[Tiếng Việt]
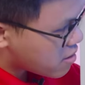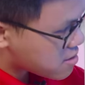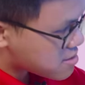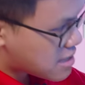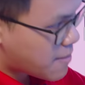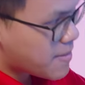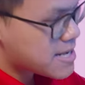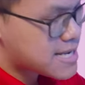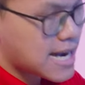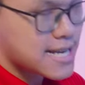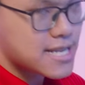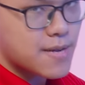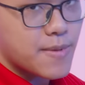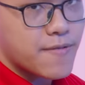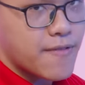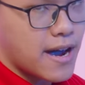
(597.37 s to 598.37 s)
được sang bên trái
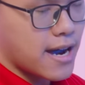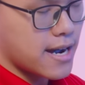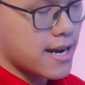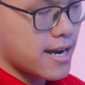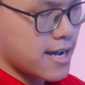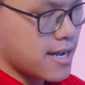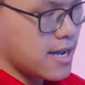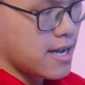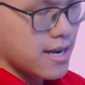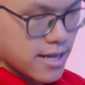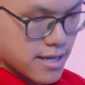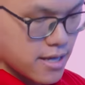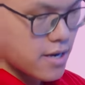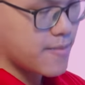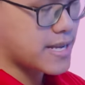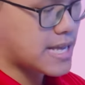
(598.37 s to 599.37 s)
sang bên phải này, này. để
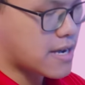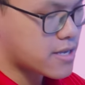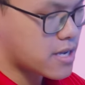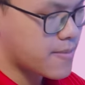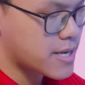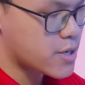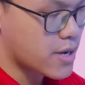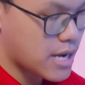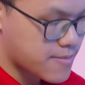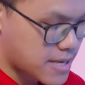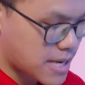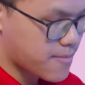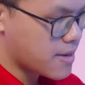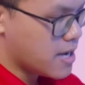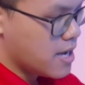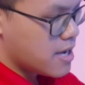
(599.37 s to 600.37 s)
thì nữa mình tháo ra mình cho anh em
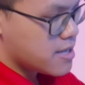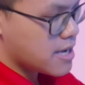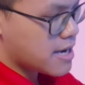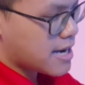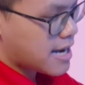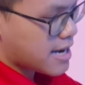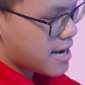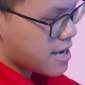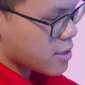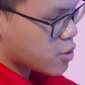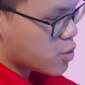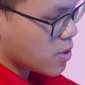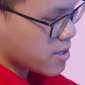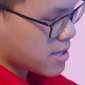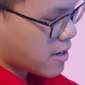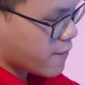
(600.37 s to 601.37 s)
xem thì cái này để
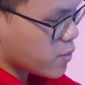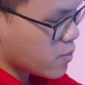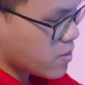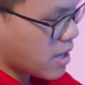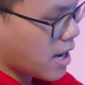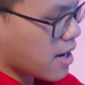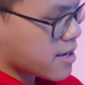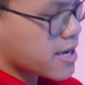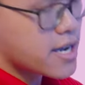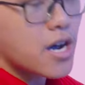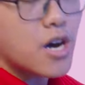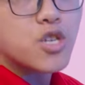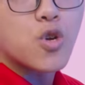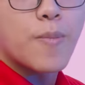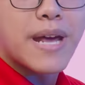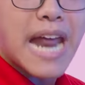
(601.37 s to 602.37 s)
chuyển ra ví dụ như là kích cỡ
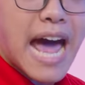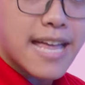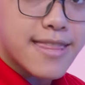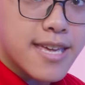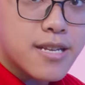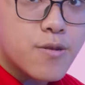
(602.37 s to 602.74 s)
cho min atx